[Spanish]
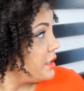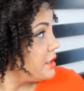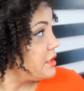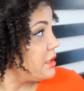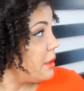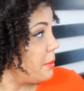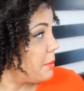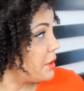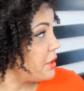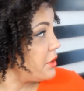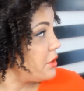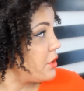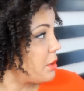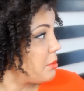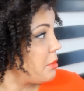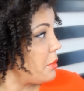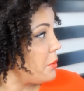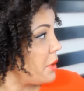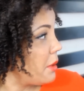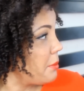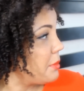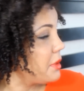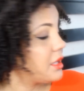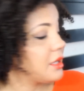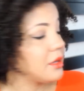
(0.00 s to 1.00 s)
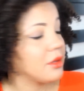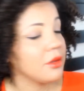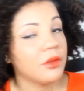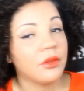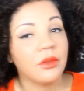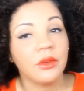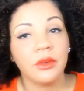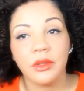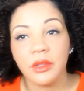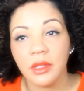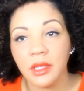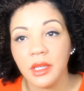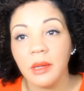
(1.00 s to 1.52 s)
siempre digo que me voy a meter
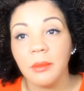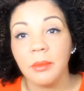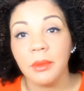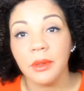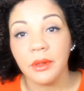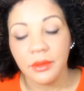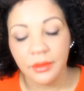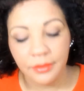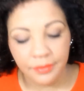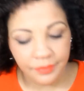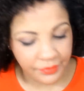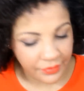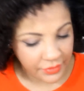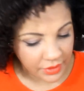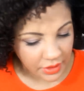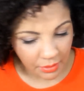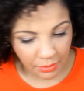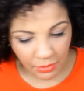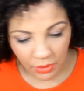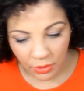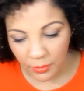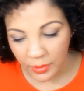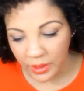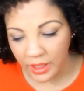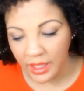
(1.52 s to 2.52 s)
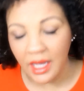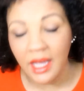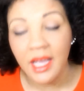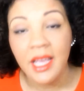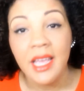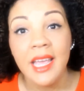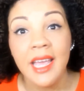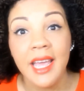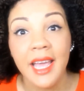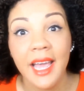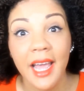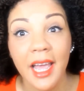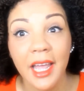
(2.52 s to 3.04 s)
todos los días pero se me olvida
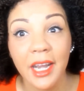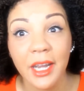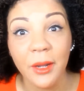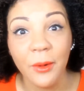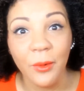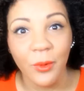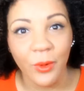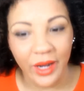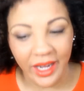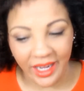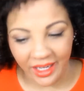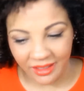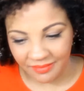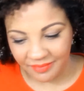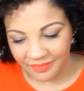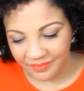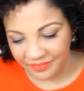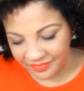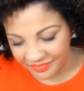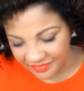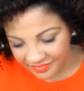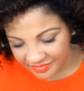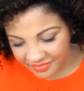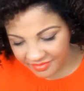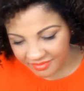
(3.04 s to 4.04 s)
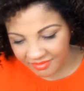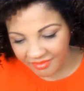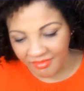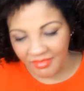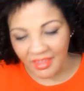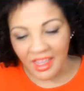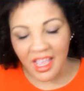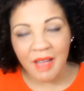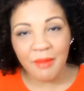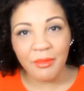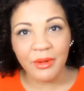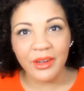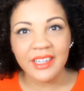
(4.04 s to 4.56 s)
anyway
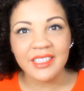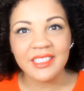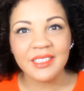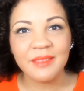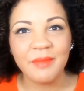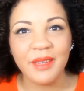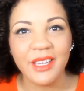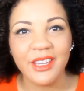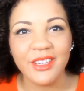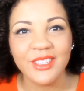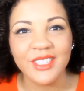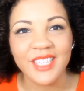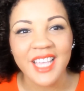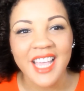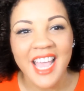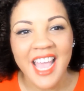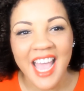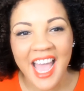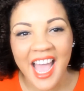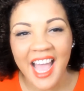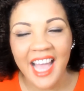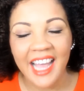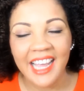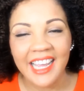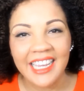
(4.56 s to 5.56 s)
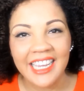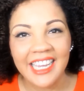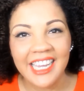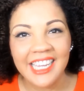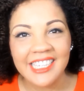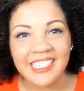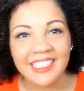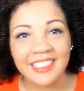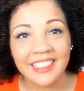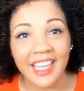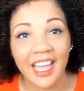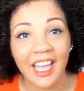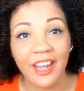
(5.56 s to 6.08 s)
amores míos aquí
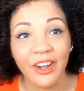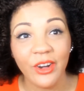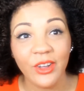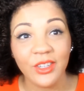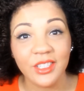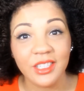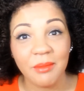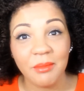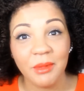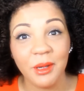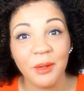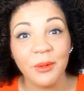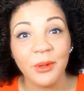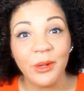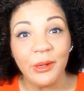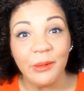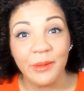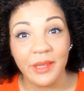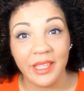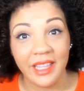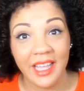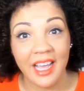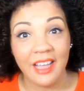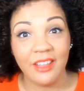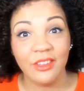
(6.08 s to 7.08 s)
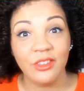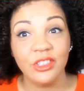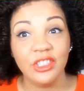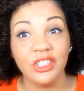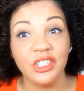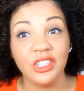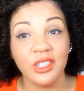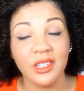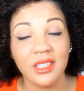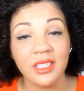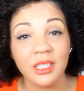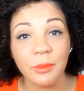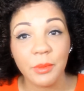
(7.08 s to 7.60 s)
está no se me había olvidado
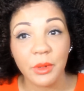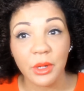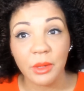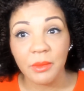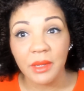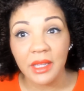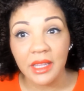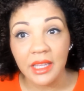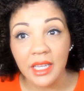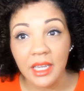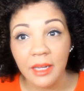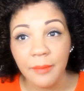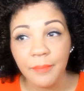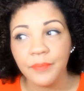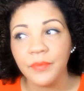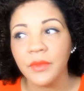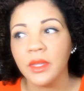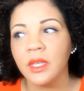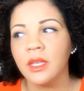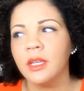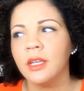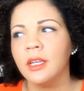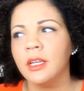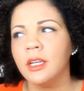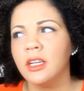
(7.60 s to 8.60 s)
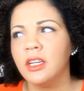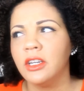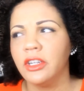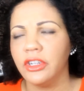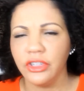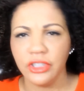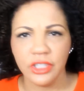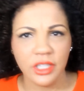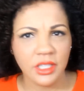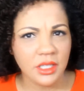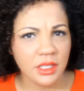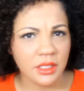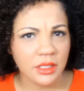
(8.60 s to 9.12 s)
yo les prometí
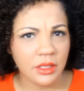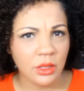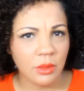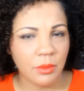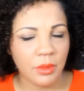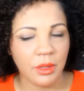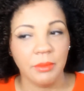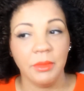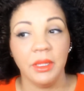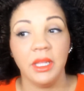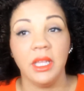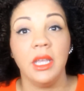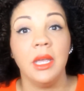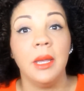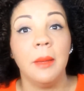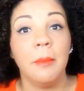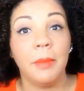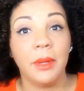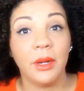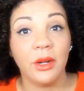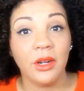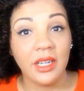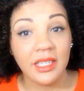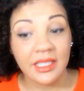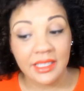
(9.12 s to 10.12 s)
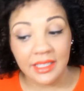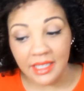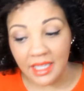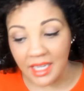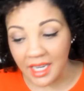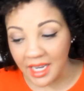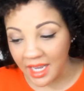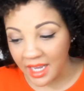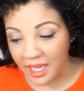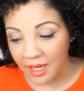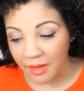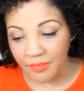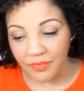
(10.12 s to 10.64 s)
no sé si se lo prometí, pero les
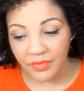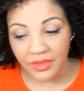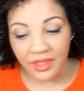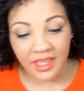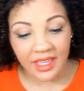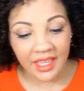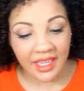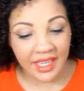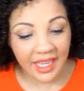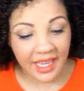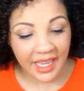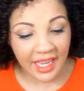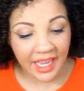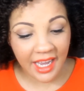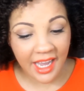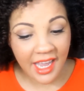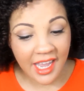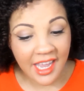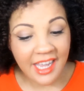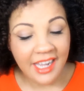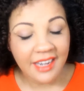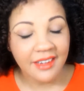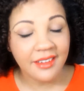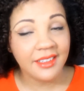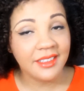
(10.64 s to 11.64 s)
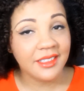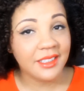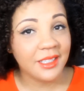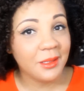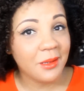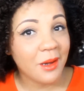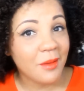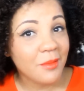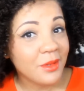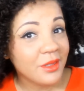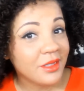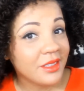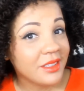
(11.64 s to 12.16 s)
dije que les
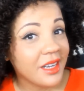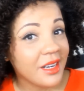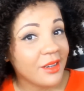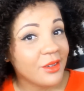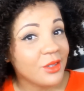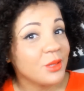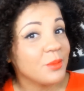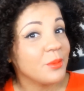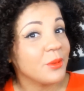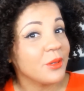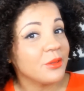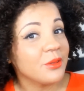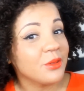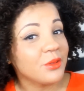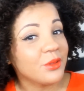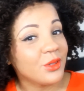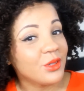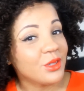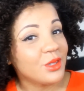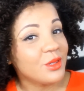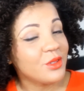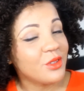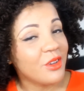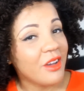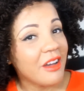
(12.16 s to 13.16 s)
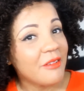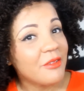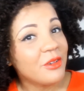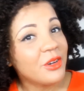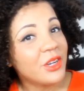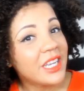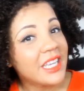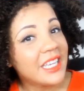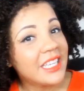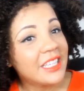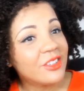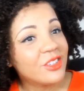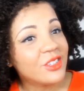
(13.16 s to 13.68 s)
iba a mostrar los productos
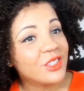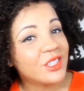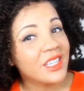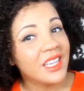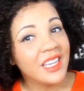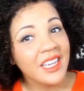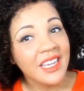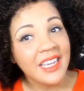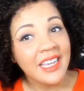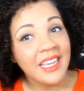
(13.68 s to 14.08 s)
favoritos